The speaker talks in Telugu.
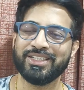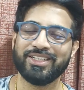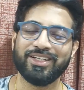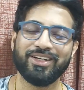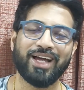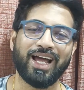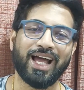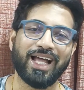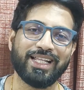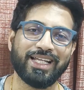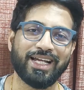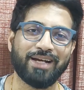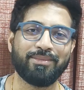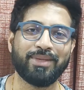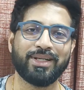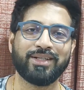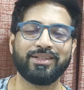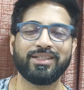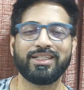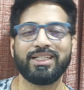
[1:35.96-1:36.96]
సో అది
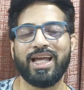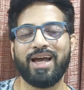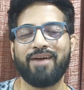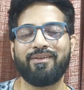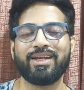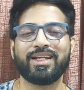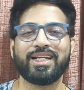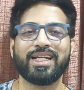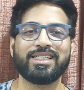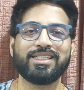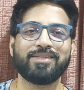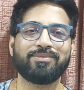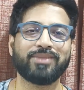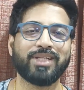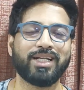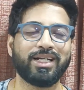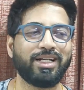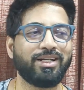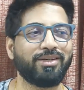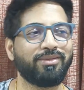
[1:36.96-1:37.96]
అమరు ఎవరికి ఏం
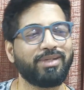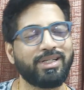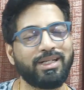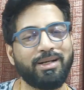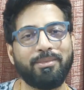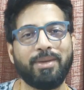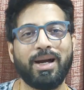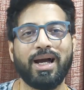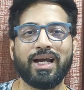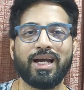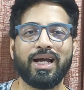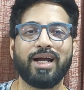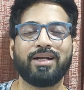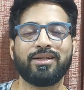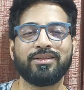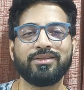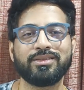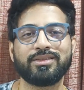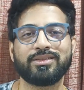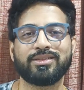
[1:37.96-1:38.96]
చెప్తున్నారంటే నువ్వు ఇంకా బాగా
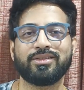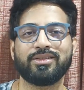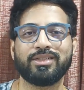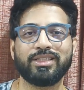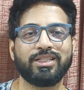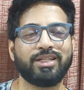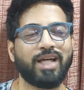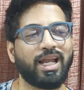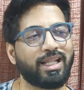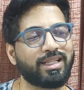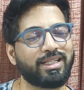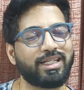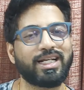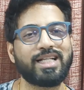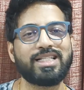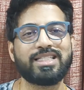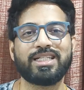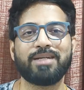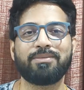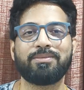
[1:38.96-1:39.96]
ఆడు సో నిన్ను వాళ్ళందరూ
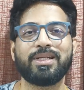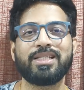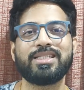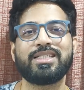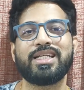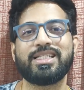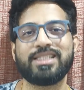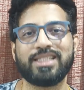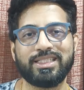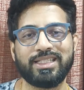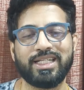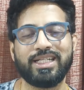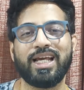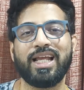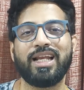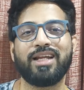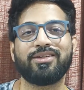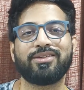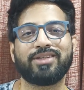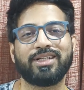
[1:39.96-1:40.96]
కలిసి కెప్టెన్ చేసి
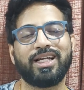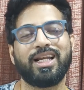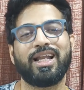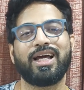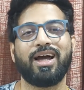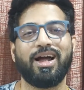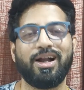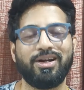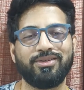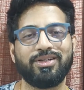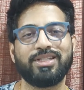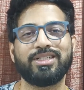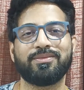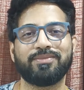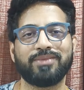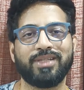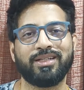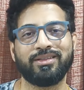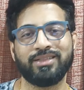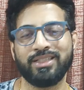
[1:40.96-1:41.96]
చేయాలనుకుని ఇలాగ ఆడు అని
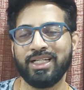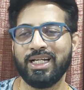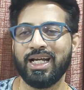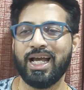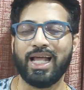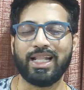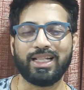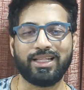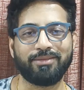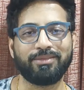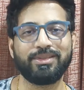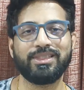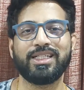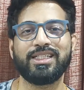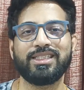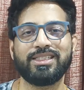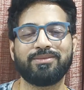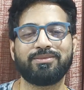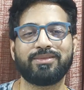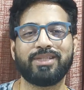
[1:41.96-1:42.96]
చెప్తారు అంతకుముందు
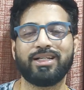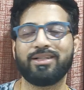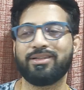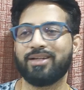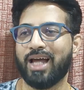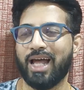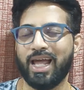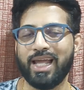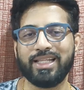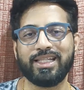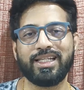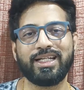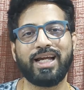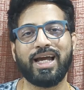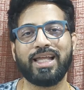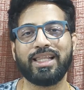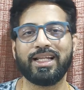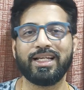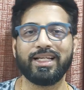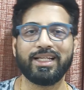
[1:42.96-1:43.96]
ఏం చెప్తారు ఆయనది
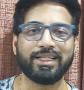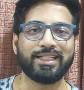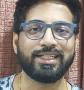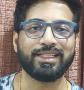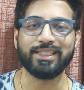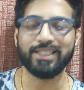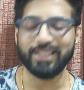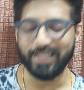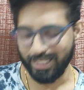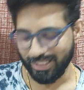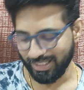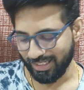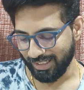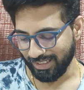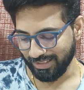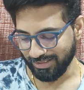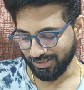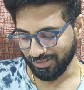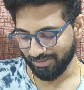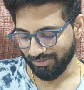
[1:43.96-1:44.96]
కాదని లేరు ఈయనది కాదని
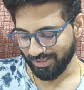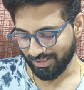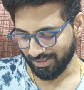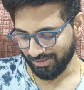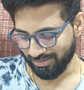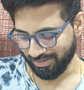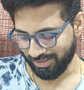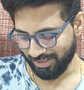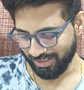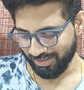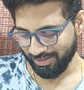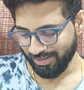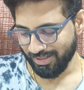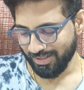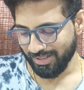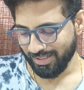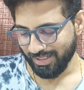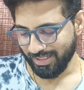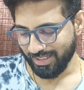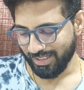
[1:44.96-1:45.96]
లేని సిచ్యువేషన్స్ ఉంటాయి
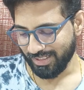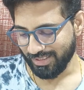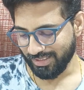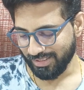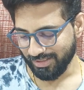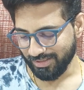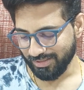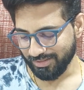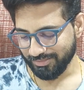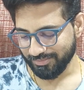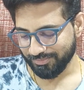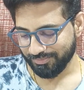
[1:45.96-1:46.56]
నెక్స్ట్